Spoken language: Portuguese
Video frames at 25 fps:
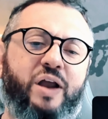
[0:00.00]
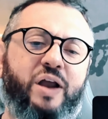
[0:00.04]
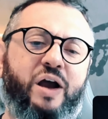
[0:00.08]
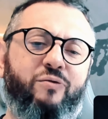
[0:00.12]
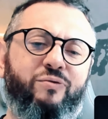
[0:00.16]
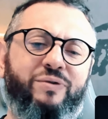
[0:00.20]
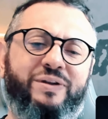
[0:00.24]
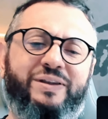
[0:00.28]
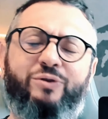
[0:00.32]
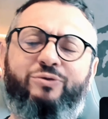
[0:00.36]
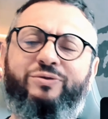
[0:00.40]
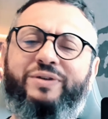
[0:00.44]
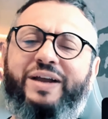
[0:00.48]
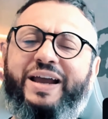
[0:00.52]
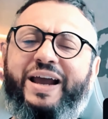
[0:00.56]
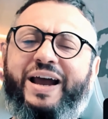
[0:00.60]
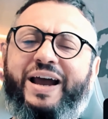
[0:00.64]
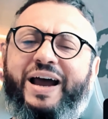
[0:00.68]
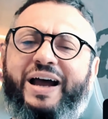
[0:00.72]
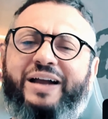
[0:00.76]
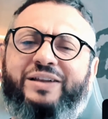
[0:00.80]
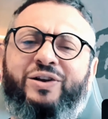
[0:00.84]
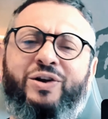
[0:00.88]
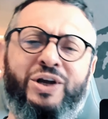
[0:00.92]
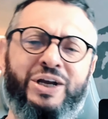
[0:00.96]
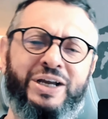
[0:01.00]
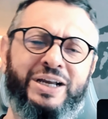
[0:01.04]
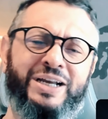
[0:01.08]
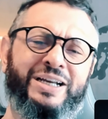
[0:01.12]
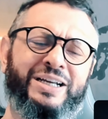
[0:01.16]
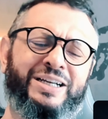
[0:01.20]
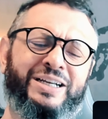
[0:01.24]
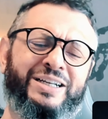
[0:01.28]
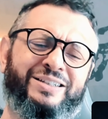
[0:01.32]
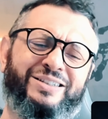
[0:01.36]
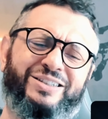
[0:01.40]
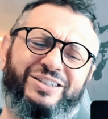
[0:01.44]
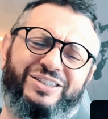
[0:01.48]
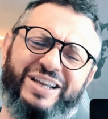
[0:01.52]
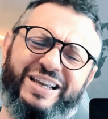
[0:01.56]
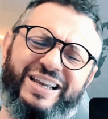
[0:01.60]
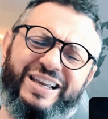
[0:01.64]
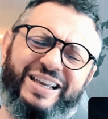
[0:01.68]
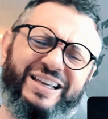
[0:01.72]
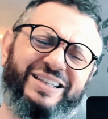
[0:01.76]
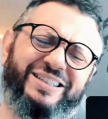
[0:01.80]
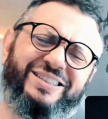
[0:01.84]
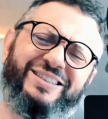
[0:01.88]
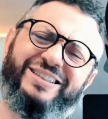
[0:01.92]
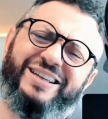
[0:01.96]
Então tá errado.
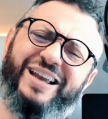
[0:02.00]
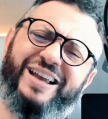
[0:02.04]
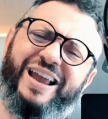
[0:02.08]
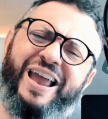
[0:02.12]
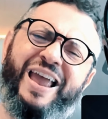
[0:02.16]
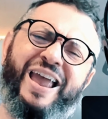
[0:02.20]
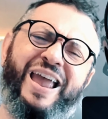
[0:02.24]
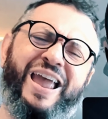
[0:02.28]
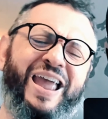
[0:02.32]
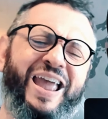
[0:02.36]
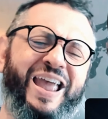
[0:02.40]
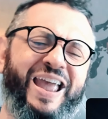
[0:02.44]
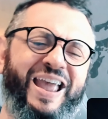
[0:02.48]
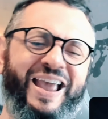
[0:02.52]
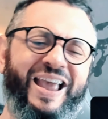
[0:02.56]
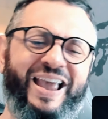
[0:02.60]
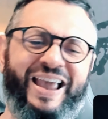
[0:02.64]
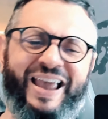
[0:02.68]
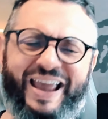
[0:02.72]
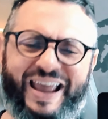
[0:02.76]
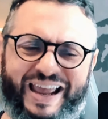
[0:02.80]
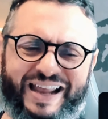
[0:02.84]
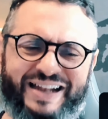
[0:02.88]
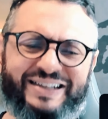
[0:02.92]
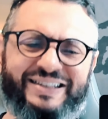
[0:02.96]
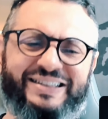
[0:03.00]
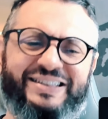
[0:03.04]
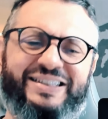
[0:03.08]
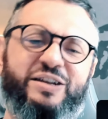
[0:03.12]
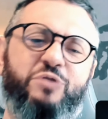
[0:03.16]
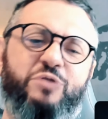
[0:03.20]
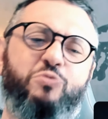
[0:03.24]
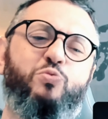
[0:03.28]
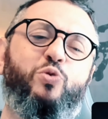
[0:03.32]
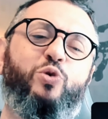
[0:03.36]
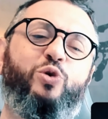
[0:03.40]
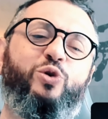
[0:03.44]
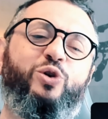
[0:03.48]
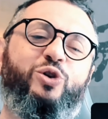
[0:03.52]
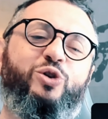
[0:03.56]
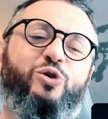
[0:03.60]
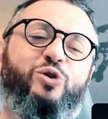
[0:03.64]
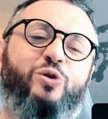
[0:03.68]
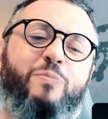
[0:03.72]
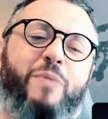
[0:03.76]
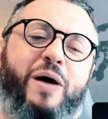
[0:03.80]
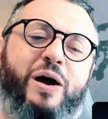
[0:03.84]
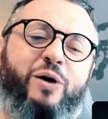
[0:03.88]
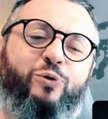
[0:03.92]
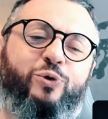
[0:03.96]
Gente, é, eles são muito
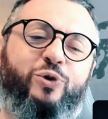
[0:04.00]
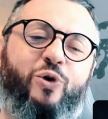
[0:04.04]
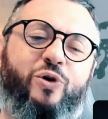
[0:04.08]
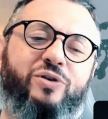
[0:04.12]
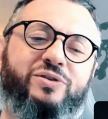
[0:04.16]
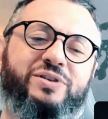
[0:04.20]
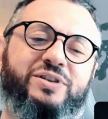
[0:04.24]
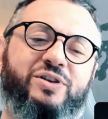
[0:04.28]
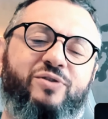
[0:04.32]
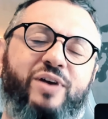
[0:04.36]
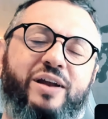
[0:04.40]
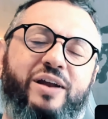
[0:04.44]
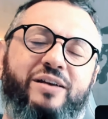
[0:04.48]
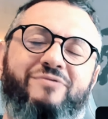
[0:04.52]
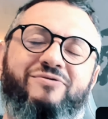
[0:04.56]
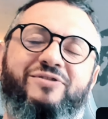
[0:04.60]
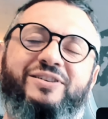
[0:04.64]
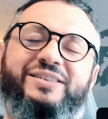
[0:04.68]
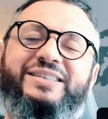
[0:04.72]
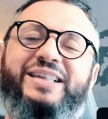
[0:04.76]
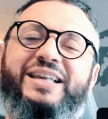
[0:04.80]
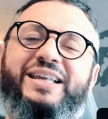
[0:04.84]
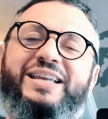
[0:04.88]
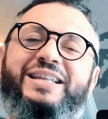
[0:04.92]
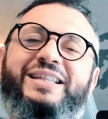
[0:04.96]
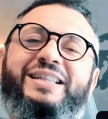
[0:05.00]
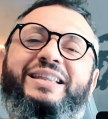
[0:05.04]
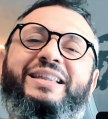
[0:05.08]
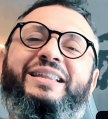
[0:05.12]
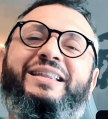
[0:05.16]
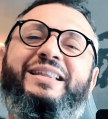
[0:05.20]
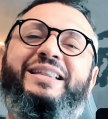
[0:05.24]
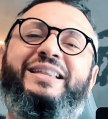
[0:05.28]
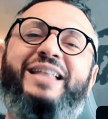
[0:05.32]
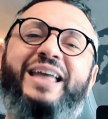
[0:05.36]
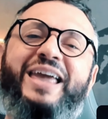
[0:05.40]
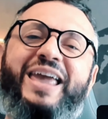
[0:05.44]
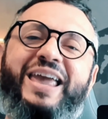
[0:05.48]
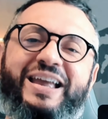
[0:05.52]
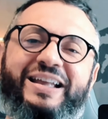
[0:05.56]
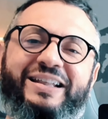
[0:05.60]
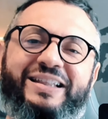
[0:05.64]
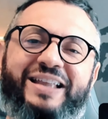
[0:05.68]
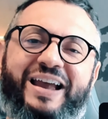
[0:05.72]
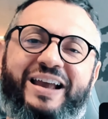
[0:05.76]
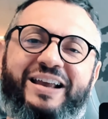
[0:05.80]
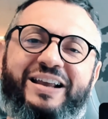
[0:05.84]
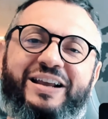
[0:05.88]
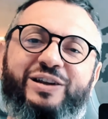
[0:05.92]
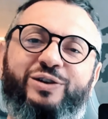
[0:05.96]
maldosos. Eu quero que você
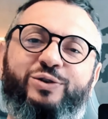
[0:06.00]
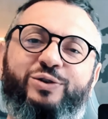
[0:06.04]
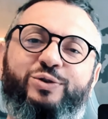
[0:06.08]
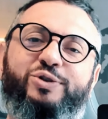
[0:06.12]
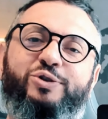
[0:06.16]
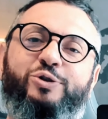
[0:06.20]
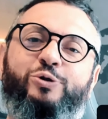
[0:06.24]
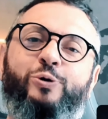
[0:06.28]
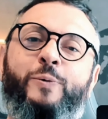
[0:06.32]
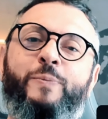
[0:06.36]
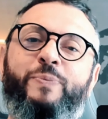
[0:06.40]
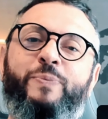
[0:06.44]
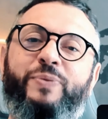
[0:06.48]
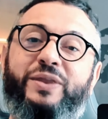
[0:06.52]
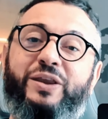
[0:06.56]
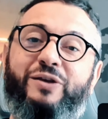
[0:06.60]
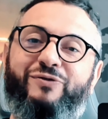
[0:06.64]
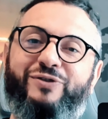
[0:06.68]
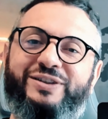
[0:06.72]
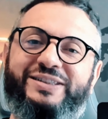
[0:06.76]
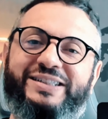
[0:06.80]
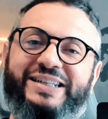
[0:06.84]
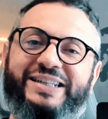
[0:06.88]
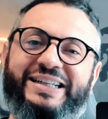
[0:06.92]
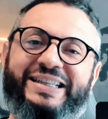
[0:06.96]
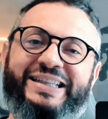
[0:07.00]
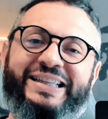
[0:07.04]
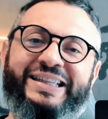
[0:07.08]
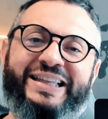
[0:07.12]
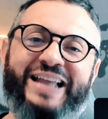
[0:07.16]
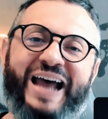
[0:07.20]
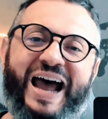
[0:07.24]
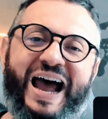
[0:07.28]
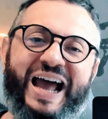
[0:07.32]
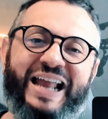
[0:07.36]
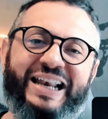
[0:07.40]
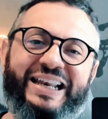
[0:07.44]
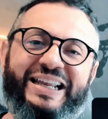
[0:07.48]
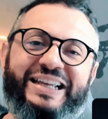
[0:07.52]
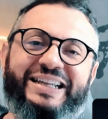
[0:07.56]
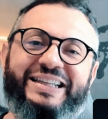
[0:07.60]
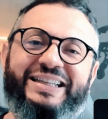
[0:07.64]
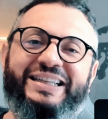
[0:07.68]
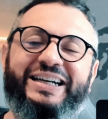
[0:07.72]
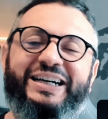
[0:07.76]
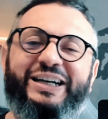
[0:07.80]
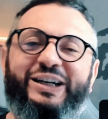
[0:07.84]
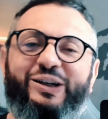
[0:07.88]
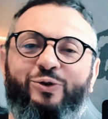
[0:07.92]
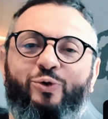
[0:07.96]
entenda isso, que você está
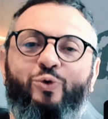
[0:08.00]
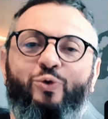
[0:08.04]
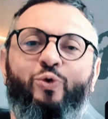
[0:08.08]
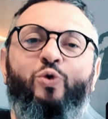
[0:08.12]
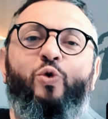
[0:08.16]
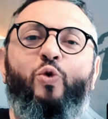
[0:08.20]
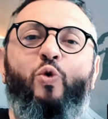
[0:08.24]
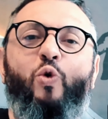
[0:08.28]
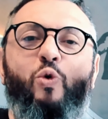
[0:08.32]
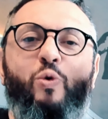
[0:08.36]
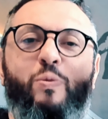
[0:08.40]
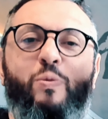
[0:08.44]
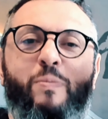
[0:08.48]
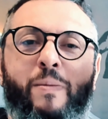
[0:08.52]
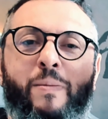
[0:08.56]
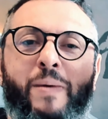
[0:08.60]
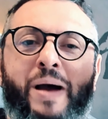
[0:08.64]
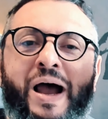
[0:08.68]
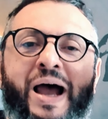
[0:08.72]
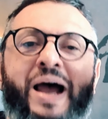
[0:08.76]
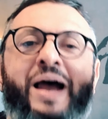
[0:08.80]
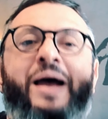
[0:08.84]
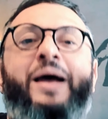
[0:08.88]
lidando com uma